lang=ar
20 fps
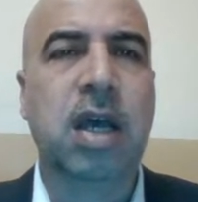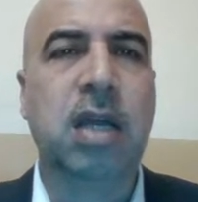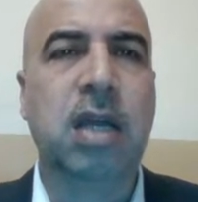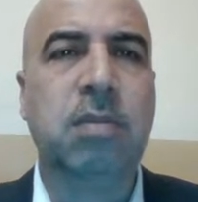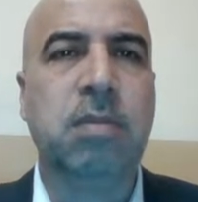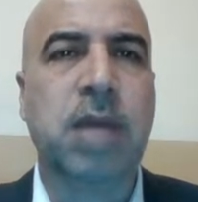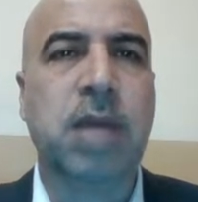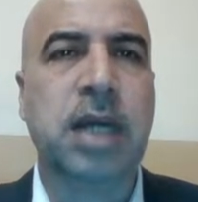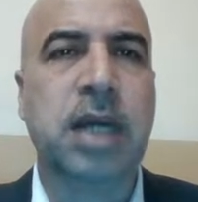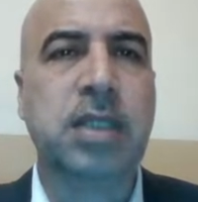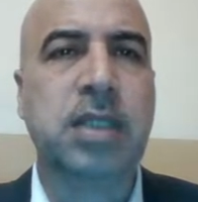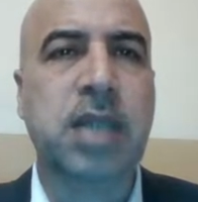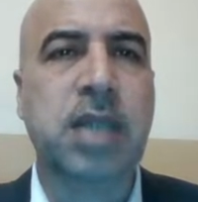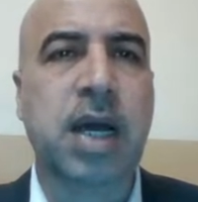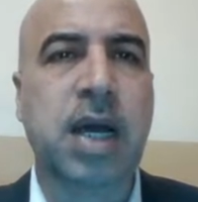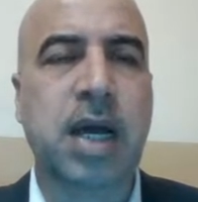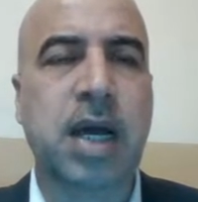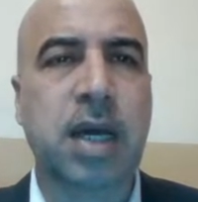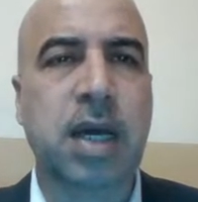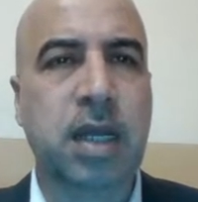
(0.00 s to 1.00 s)

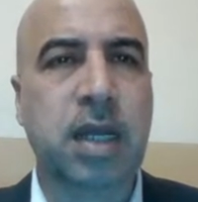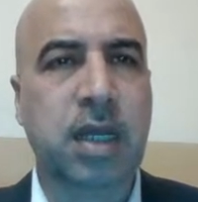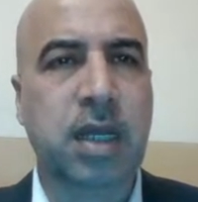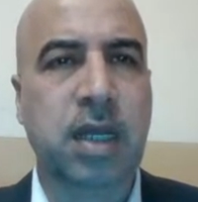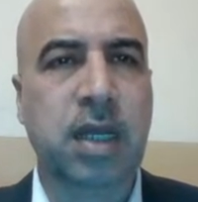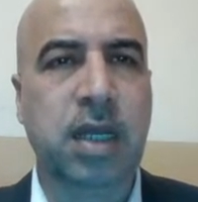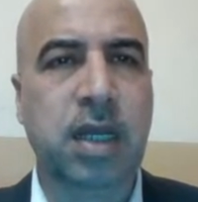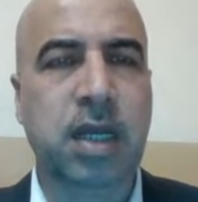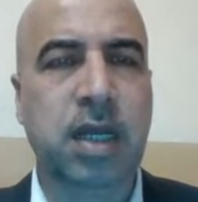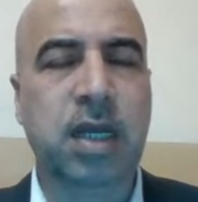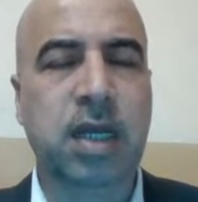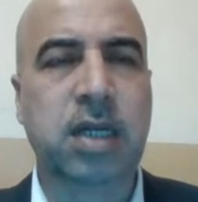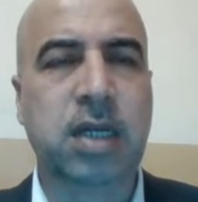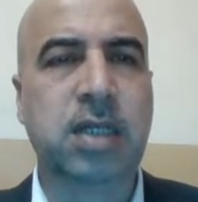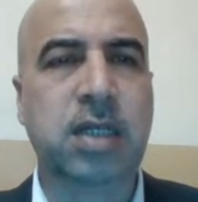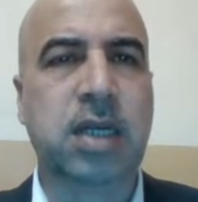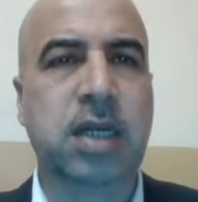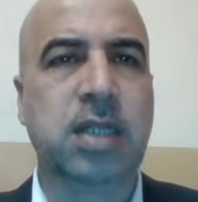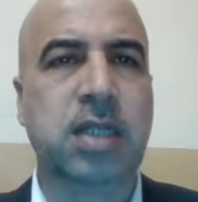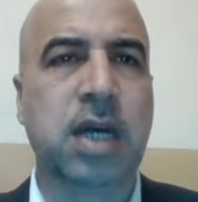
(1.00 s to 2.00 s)
المادة اللي
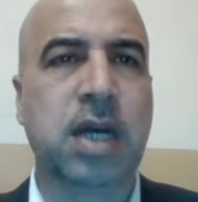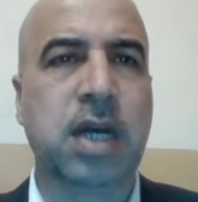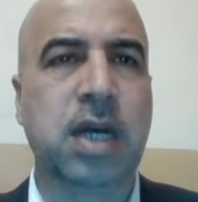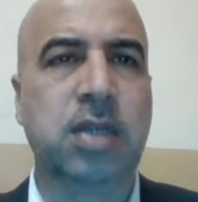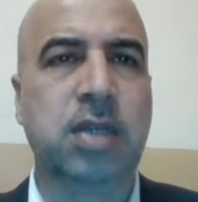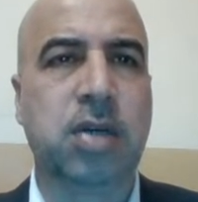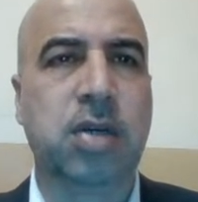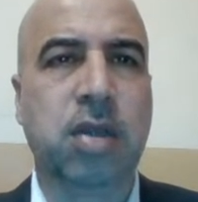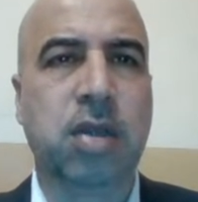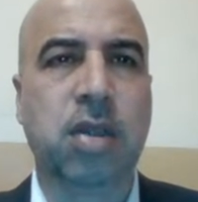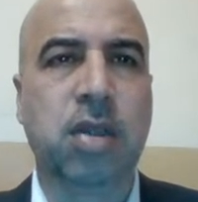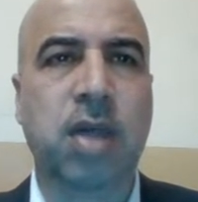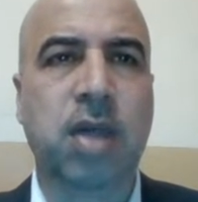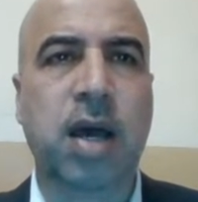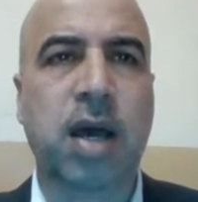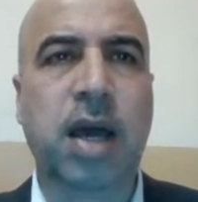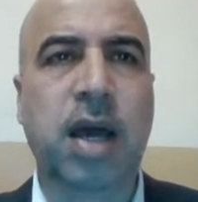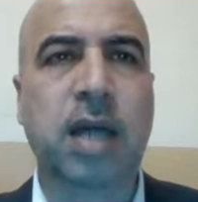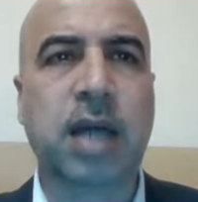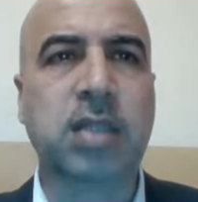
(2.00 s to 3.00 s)
احنا دا
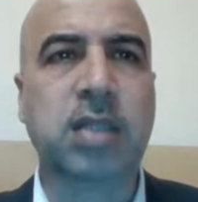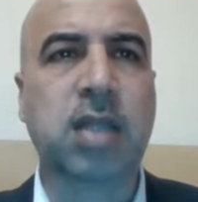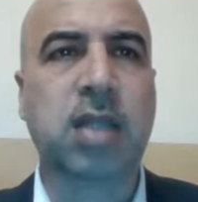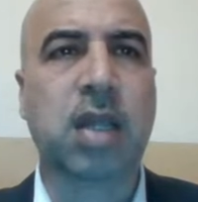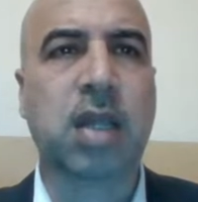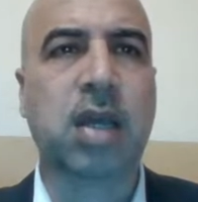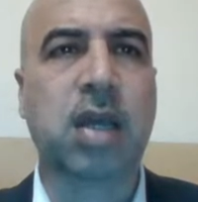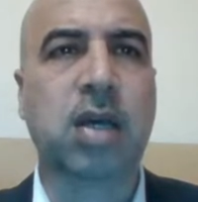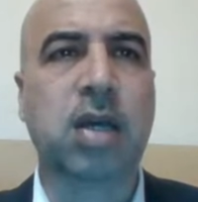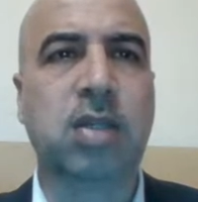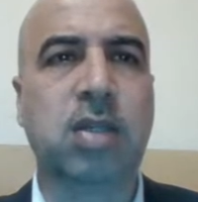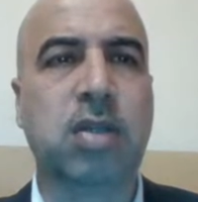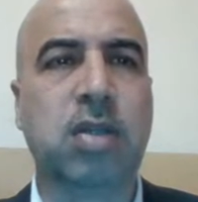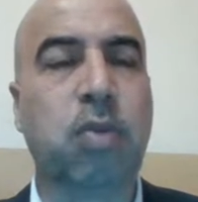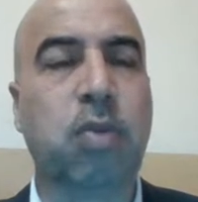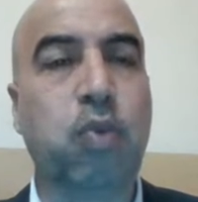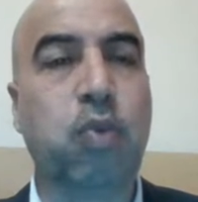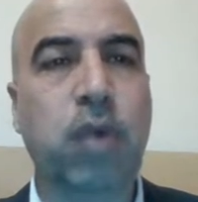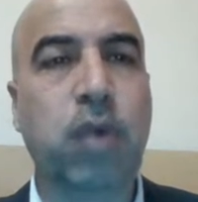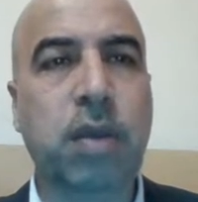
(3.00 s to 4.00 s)
نعرضها عن طريق
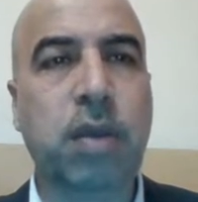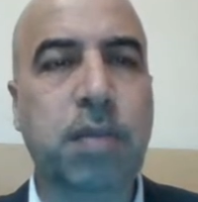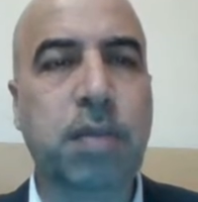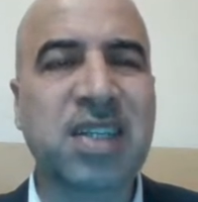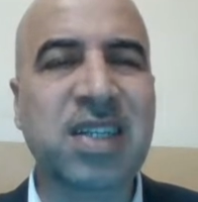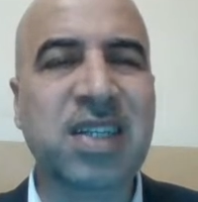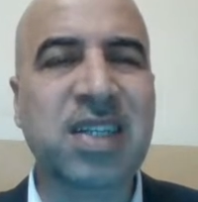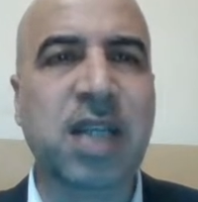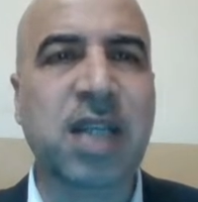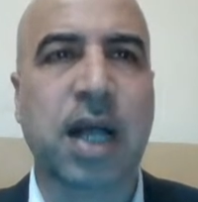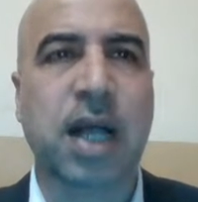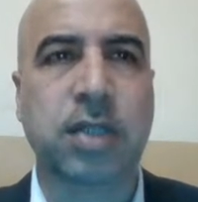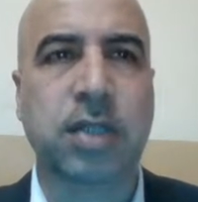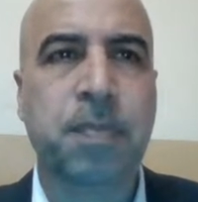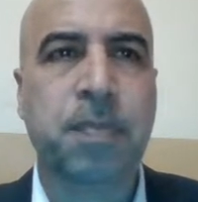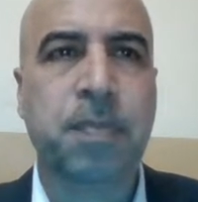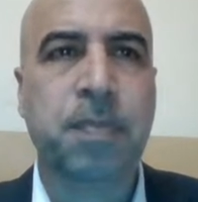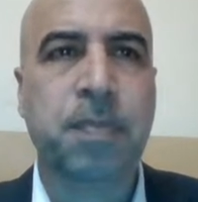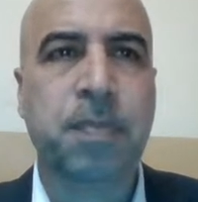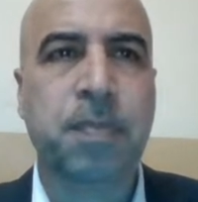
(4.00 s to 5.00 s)
التبويب
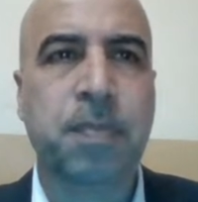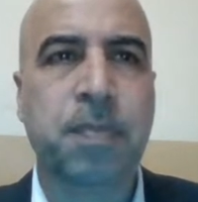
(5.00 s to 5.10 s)
إدراج